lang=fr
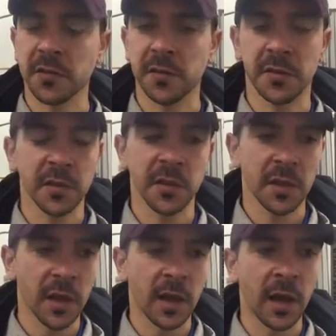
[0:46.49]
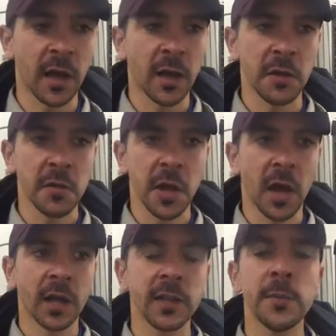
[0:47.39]
c'est
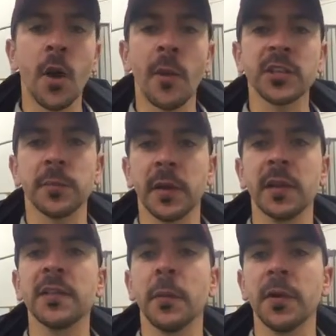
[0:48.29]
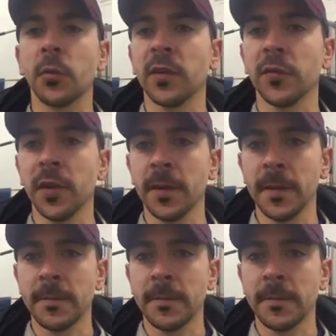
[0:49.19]
un, des meilleurs matchs après les herbiers qu'on ait fait.